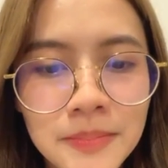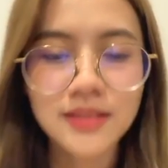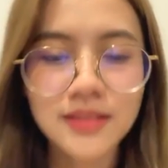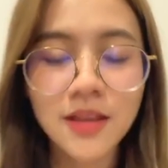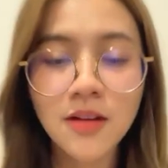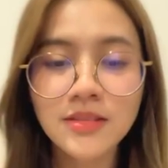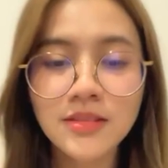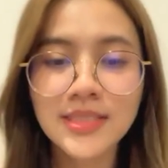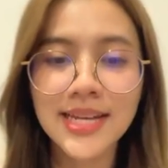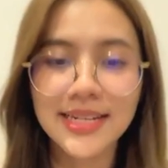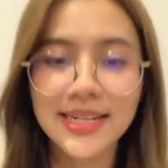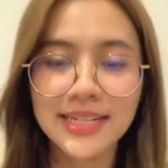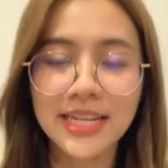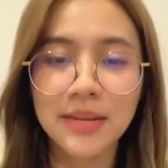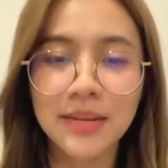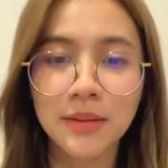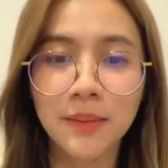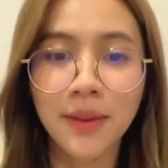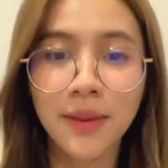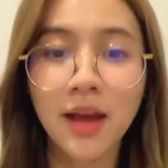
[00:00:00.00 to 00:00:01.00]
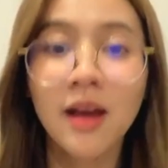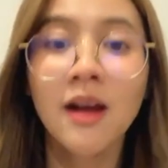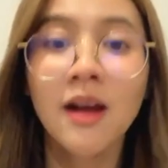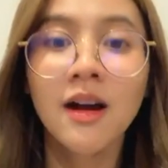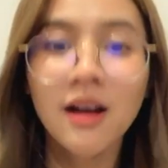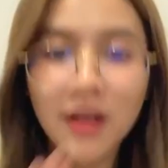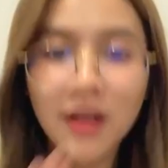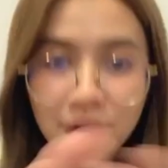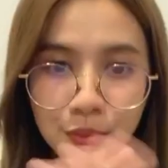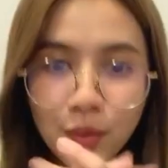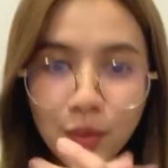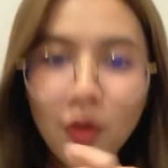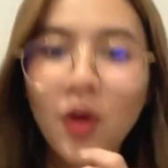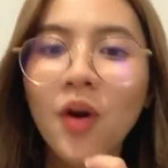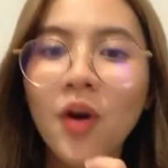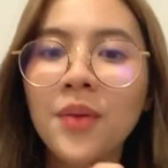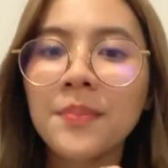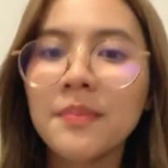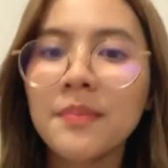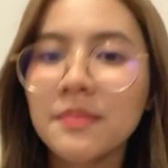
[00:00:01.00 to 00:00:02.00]
ต้องจัดทีมแล้วปะเฮ้ยทุกค
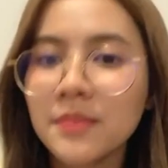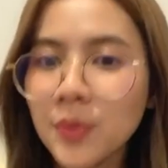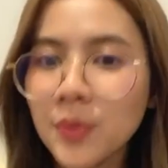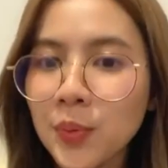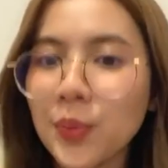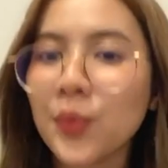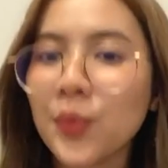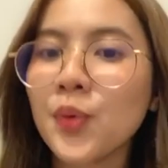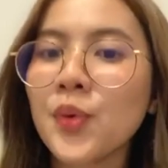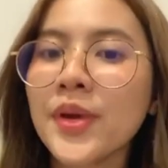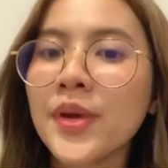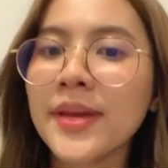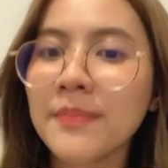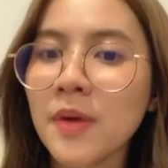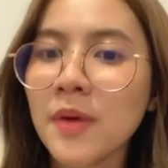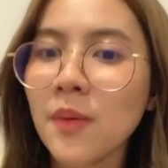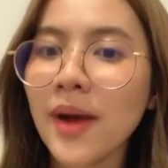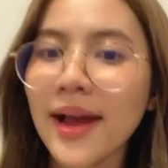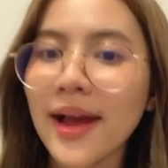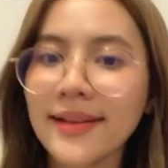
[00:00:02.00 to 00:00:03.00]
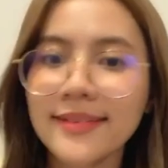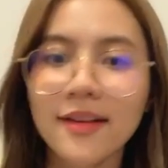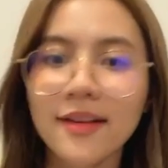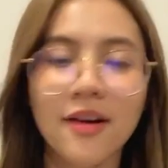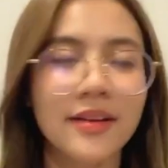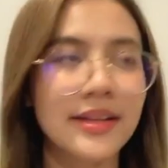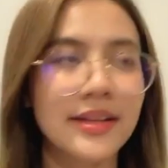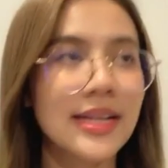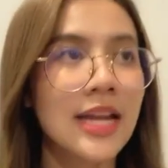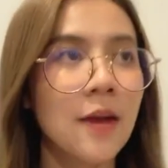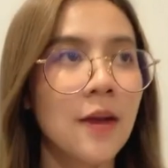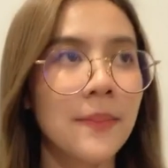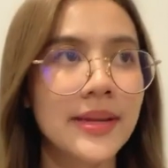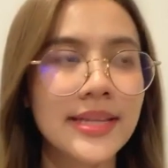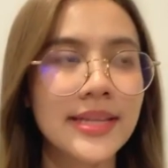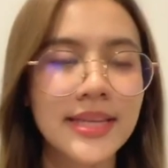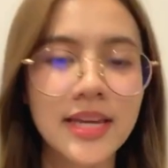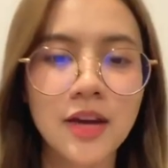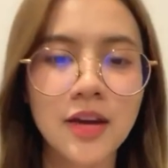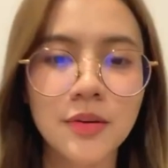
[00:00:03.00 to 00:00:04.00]
น หนูคุยเมื่อวานก่อนที่เราไป
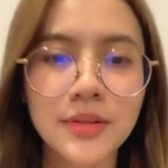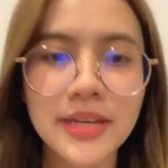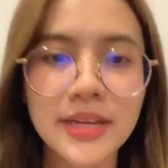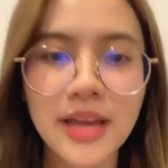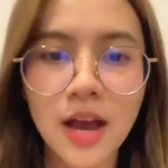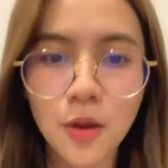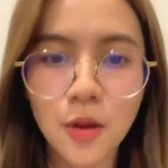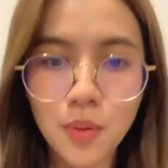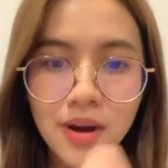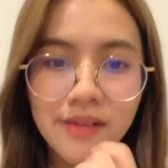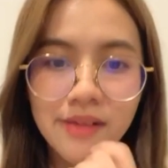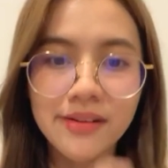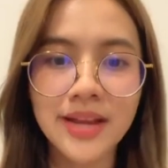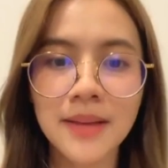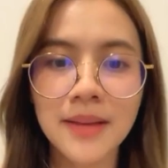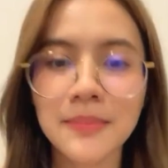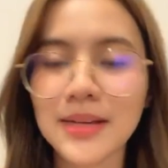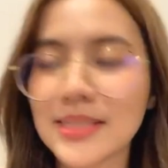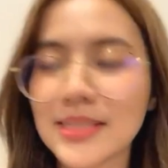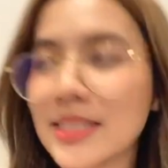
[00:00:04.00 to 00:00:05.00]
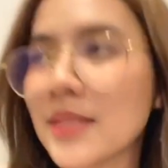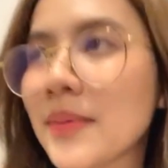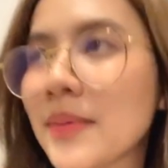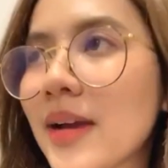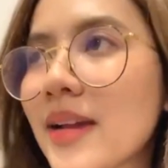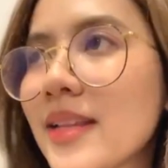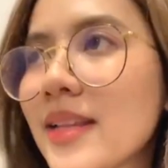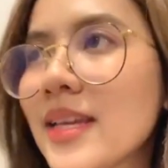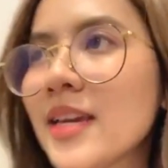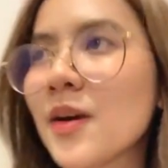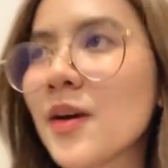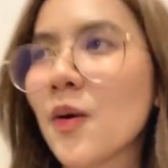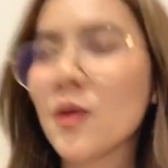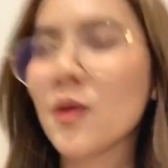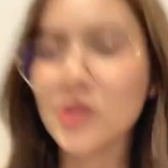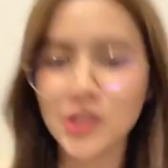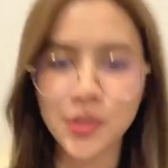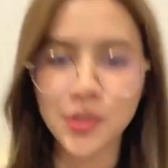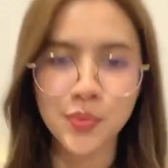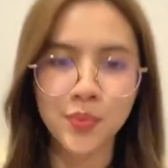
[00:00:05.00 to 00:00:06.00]
เที่ยวที่อควาเรียมกันใช่ไหมที่โอ
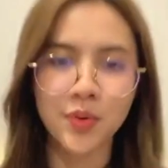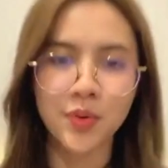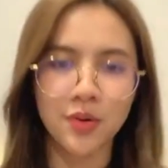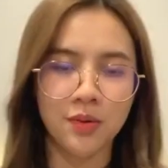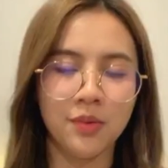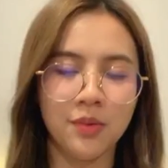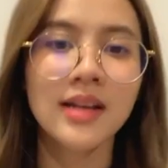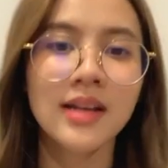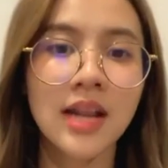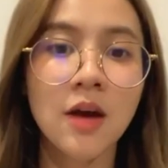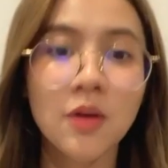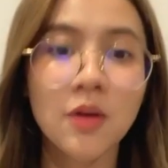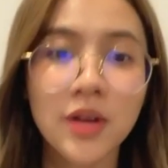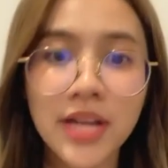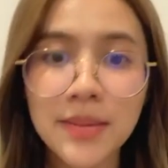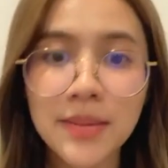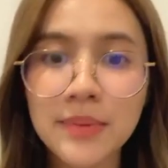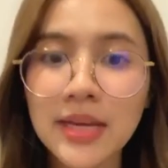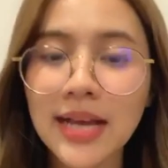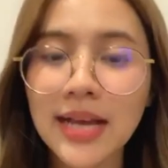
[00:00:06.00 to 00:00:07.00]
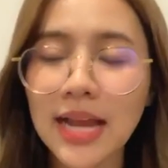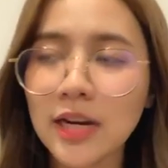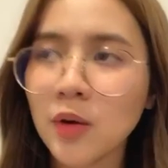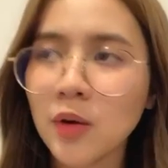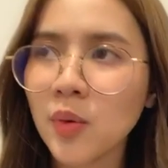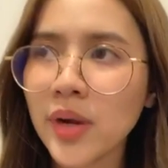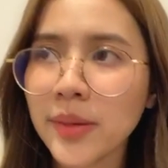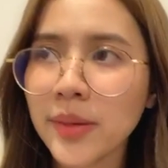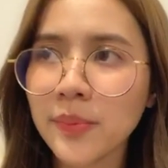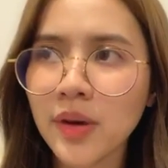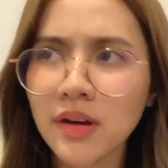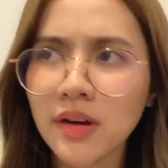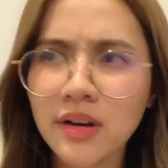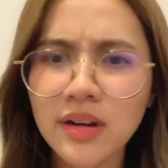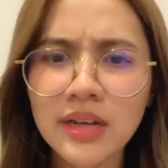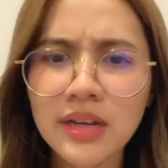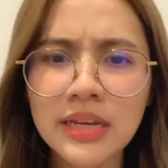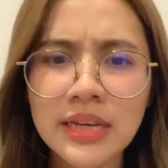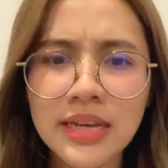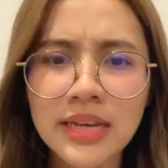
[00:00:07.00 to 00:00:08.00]
เชียนเวิลด์ เราก็ได้มีการคุยว่าเฮ้
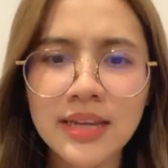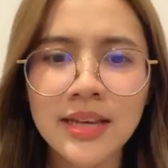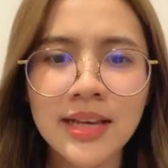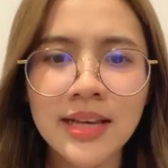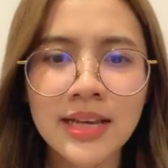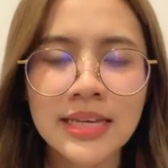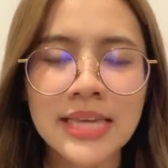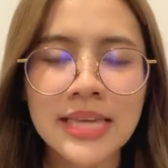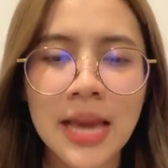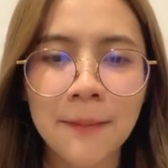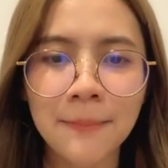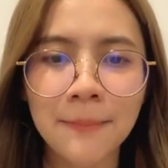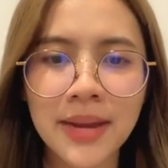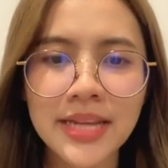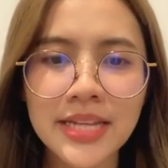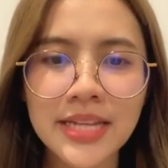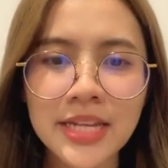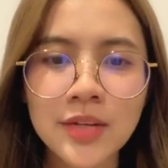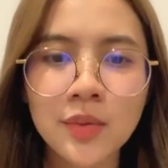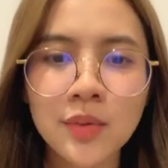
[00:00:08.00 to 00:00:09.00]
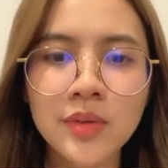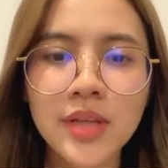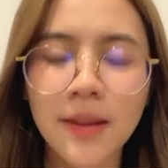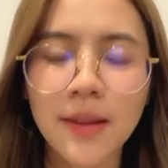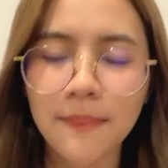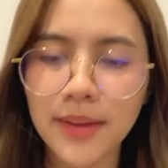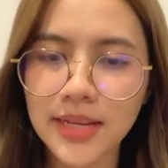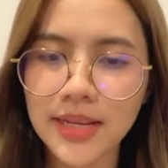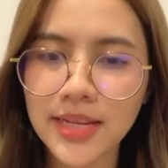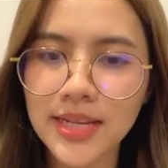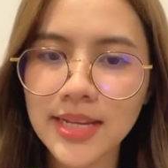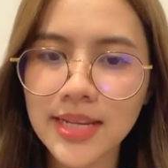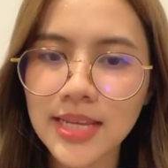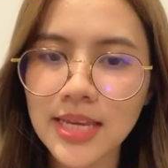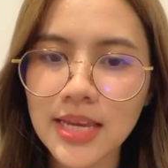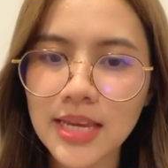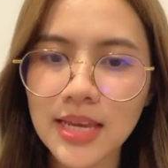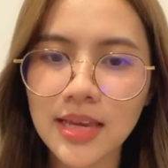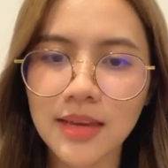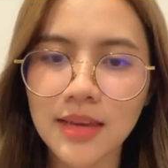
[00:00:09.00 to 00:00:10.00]
ยอยากไปที่นู่นอยากไปที่
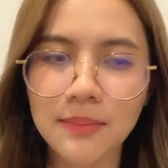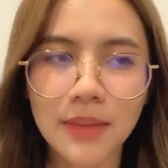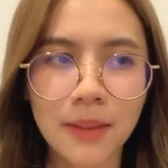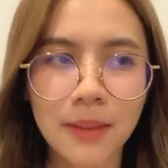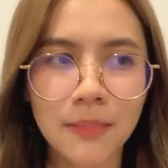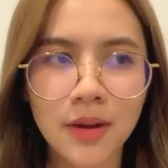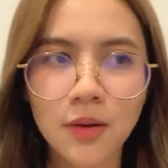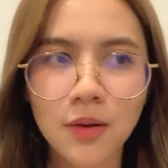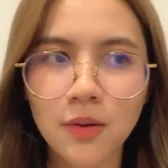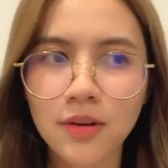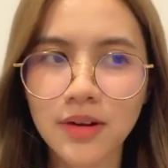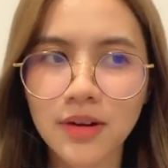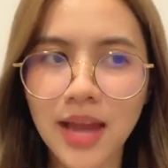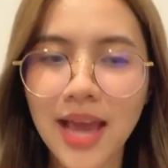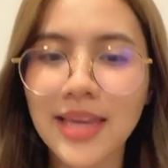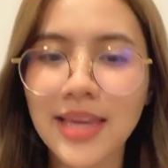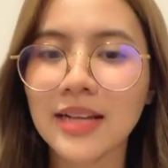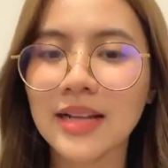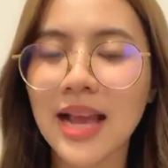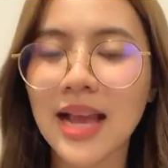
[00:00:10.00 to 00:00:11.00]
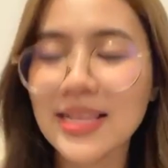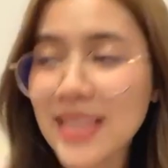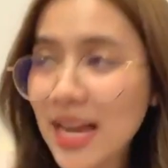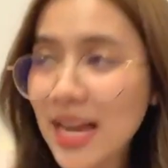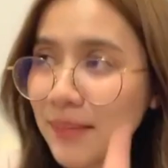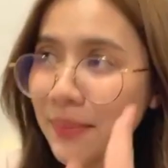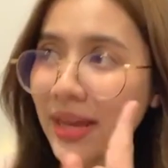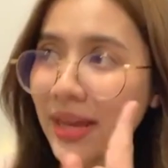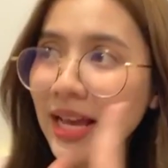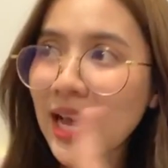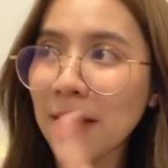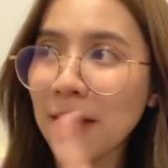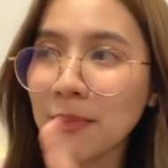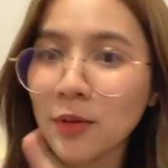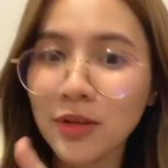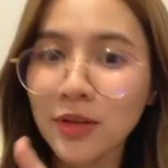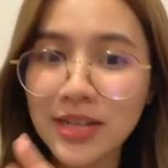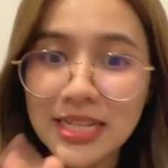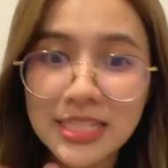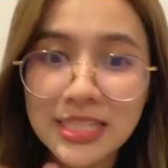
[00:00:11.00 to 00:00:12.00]
นี่ แบบบางคนอายากอยากไปขับ
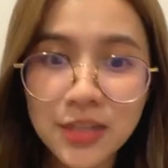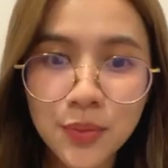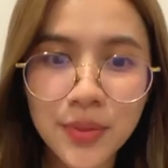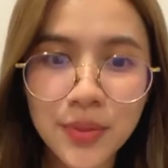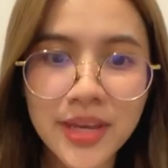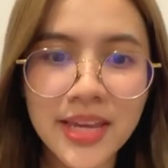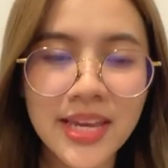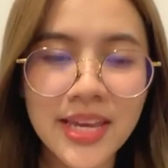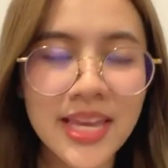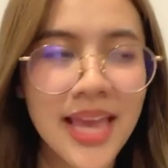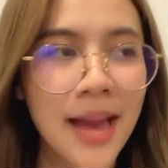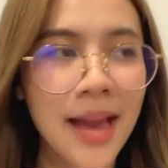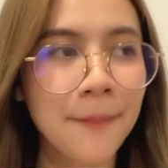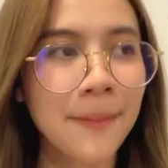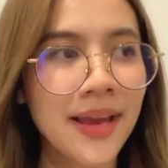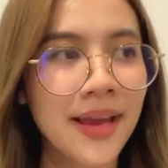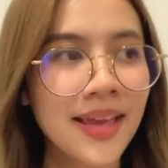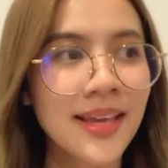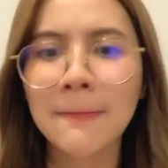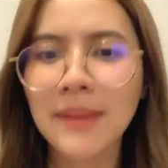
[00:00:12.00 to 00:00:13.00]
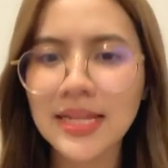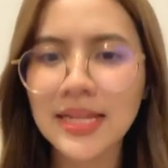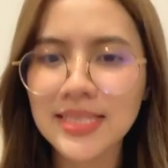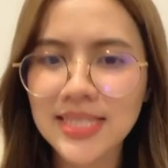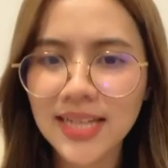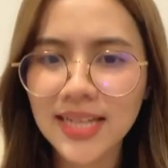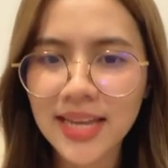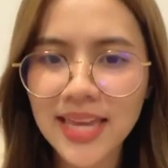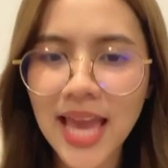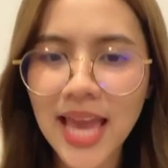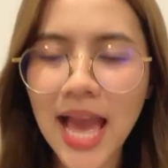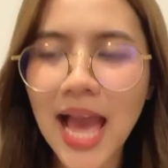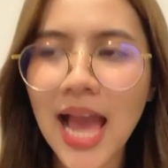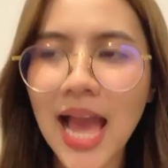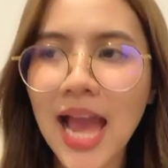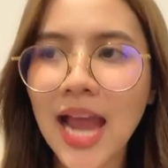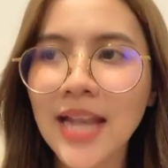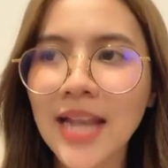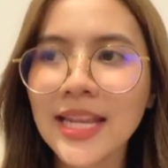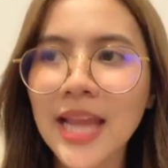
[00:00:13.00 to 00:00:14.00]
รถเอทีวีอยากไปปั่นจักรยา
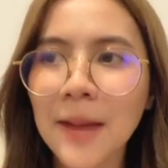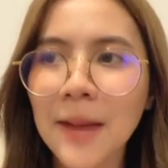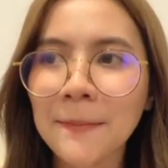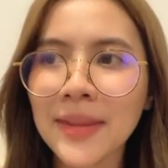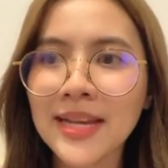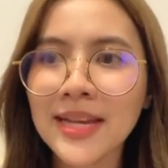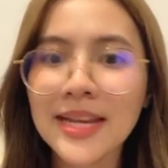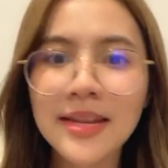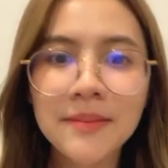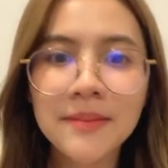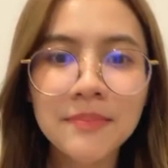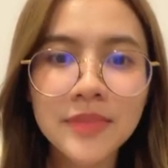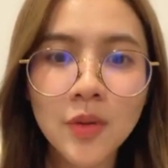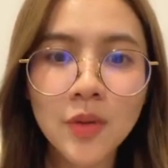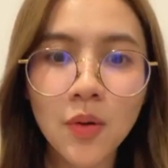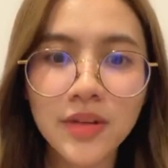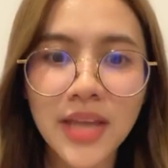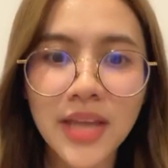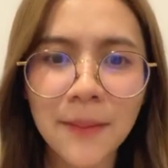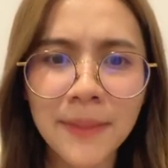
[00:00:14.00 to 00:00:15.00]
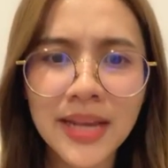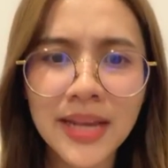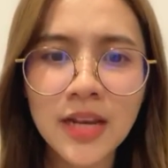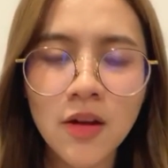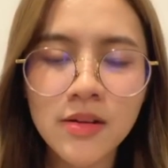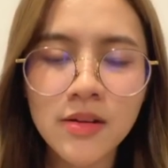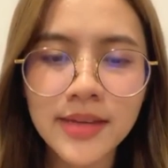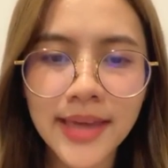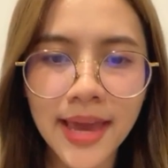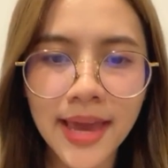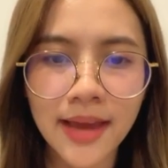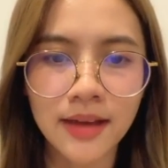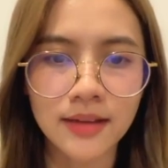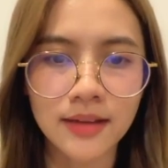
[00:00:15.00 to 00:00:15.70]
น อยากไปเล่นตกอยากไปล่องแก่ง